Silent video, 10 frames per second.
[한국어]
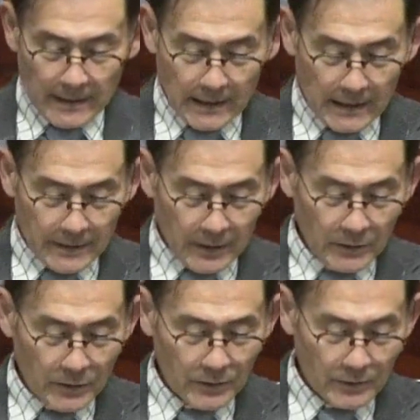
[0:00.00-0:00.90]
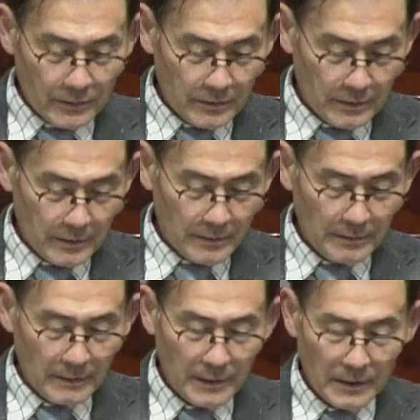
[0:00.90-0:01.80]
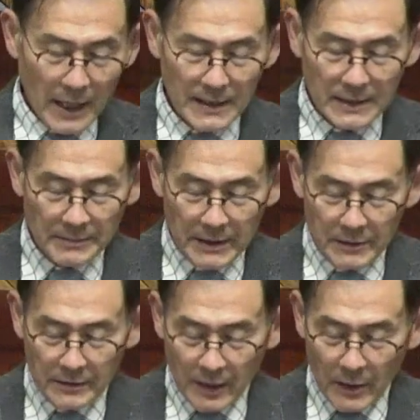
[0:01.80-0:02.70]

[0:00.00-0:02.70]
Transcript: 아, 결국 하나님의 뜻대로